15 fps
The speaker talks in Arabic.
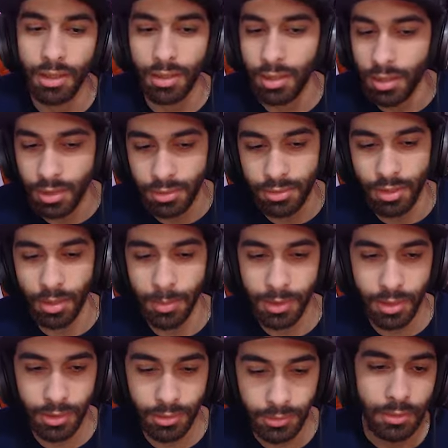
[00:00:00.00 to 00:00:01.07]
آه،
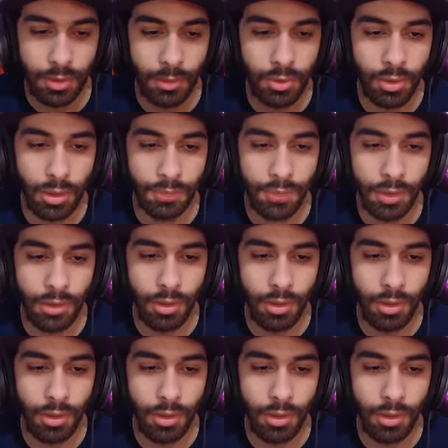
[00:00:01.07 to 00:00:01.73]
سابقا زي ما انتم شايفين